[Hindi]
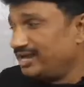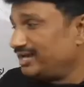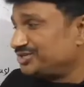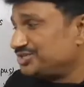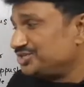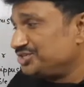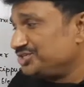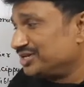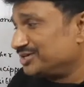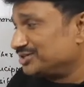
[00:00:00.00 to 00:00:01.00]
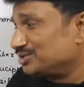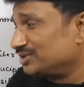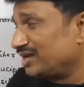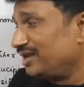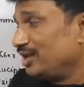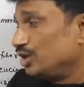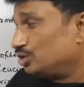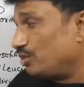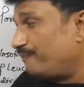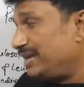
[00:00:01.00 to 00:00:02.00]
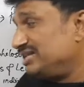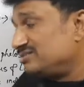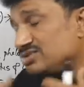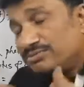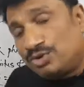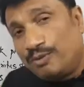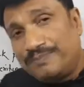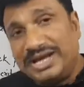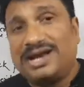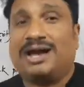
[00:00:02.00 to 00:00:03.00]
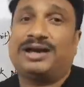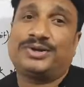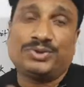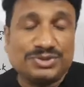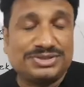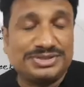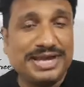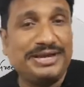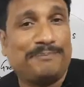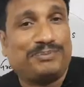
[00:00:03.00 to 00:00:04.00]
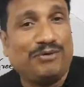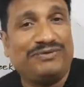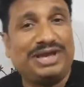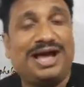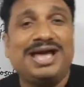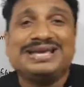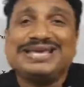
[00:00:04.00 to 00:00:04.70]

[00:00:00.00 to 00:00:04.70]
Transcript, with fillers: इलेक्ट्रिसिटी जनरेट होता है तो बिलियनसम ग्रुप ने कहा ग्रुप ने ये प्रूफ किया